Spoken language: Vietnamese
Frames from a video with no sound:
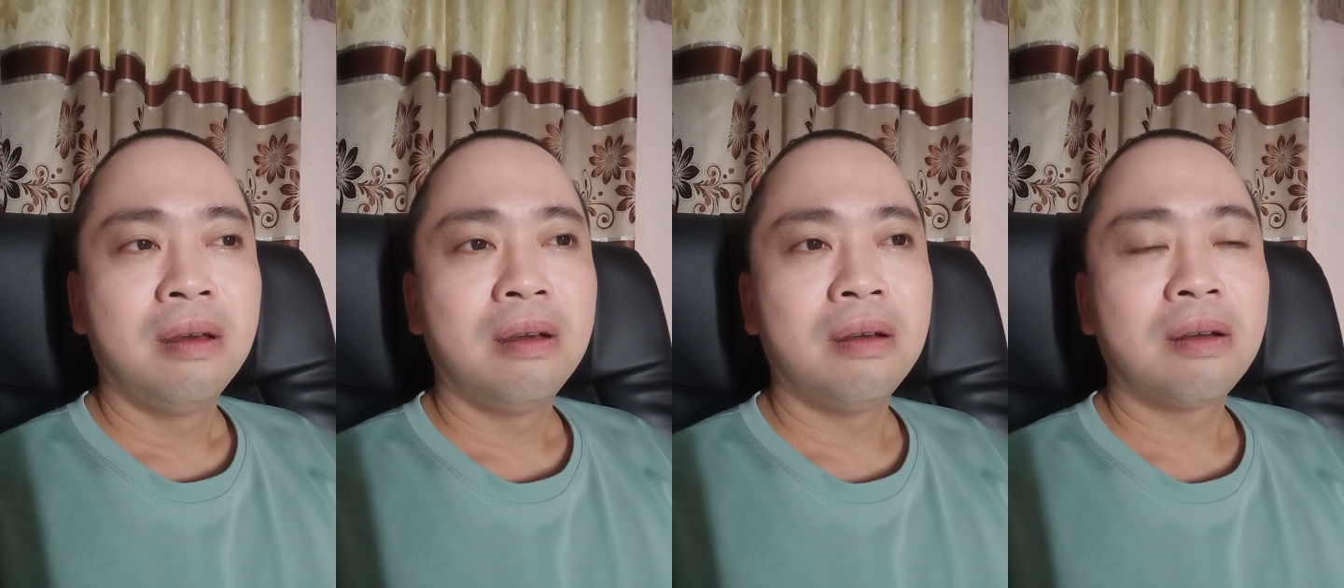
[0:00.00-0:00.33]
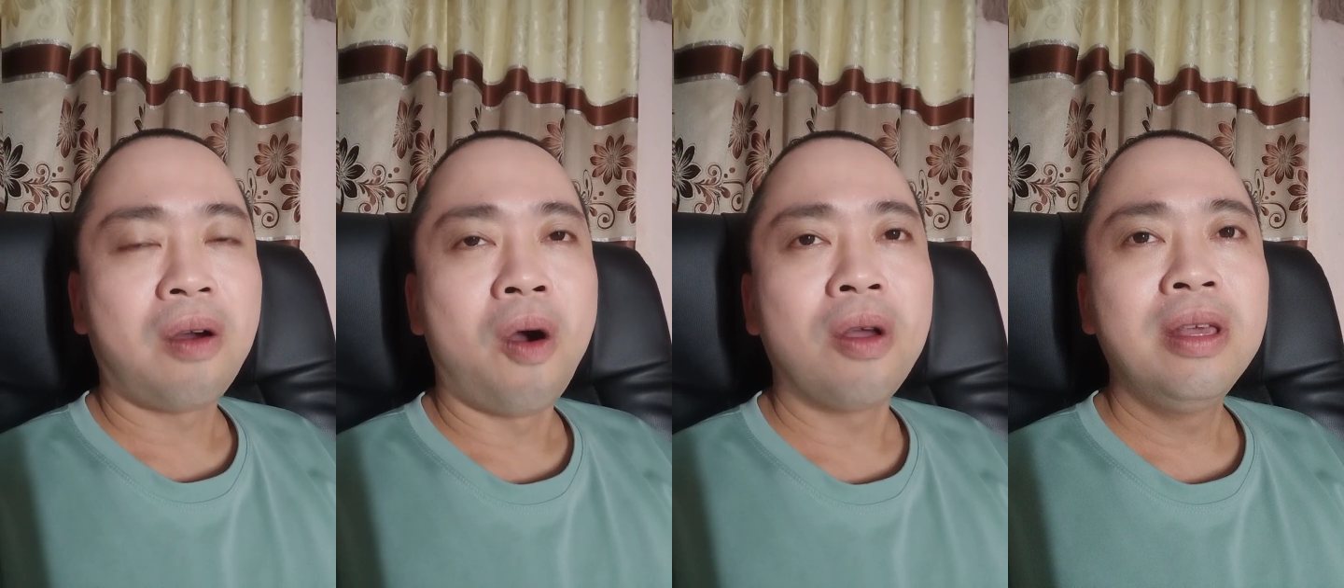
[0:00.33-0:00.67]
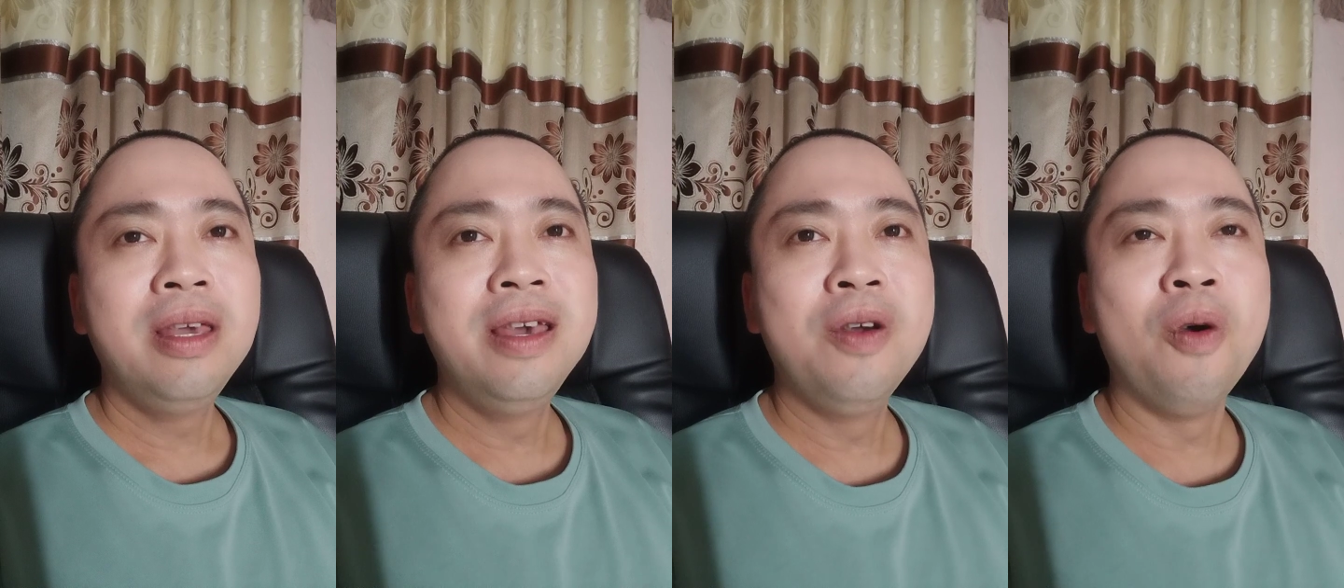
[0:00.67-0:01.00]
à, có
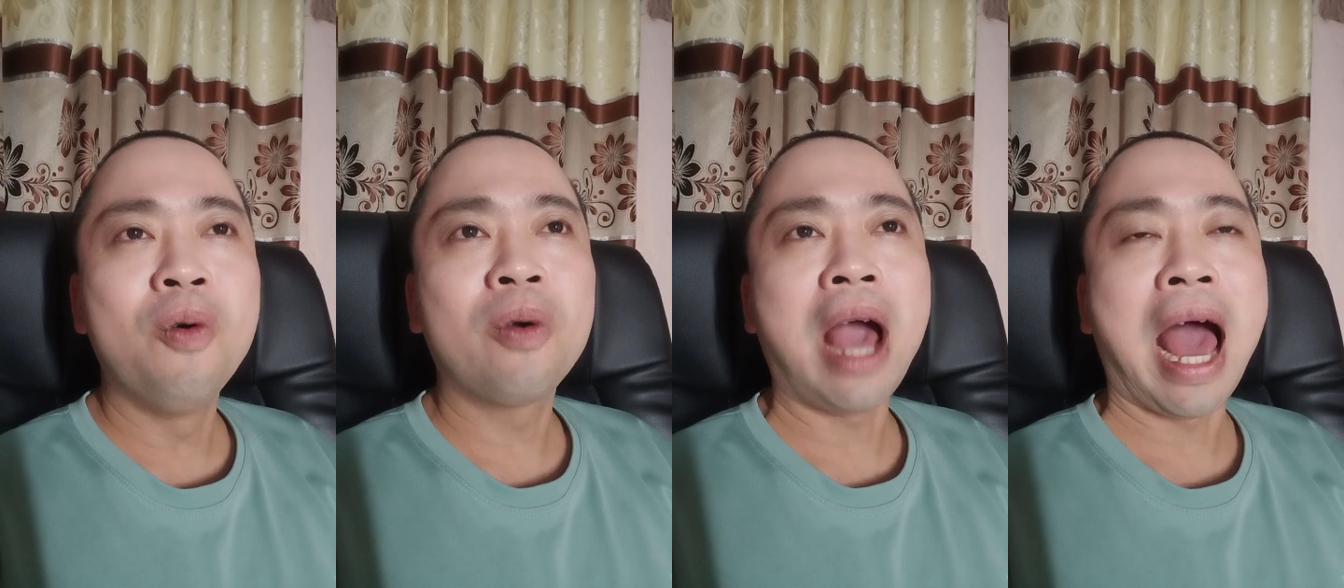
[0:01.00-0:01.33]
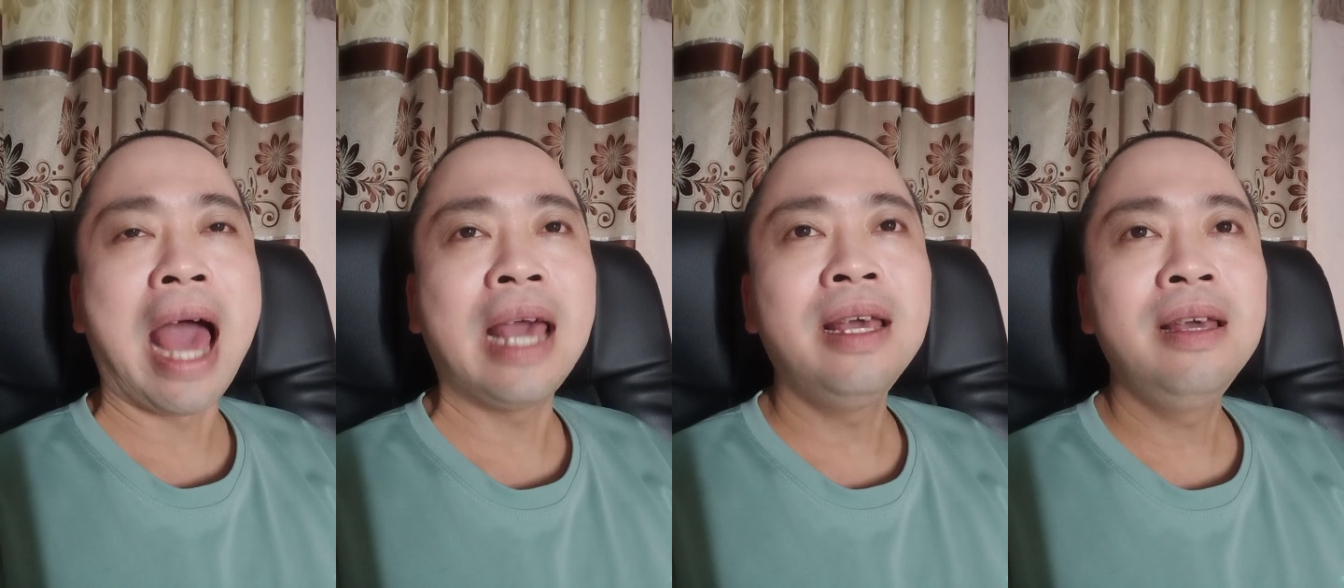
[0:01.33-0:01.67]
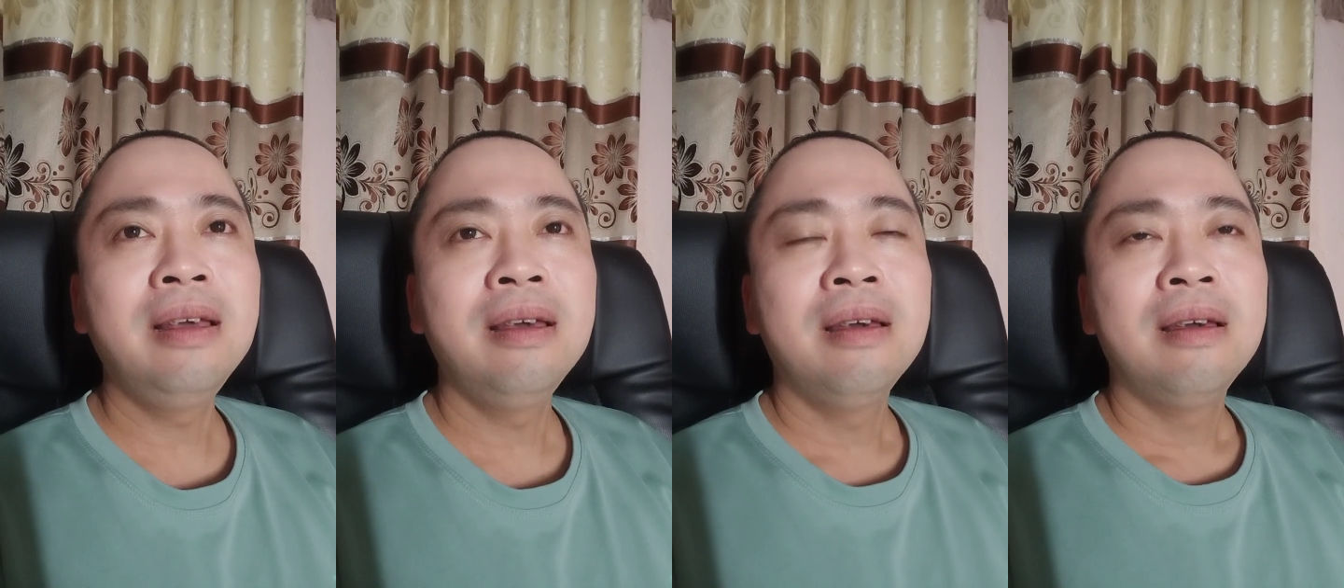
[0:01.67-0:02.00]
nhiều cái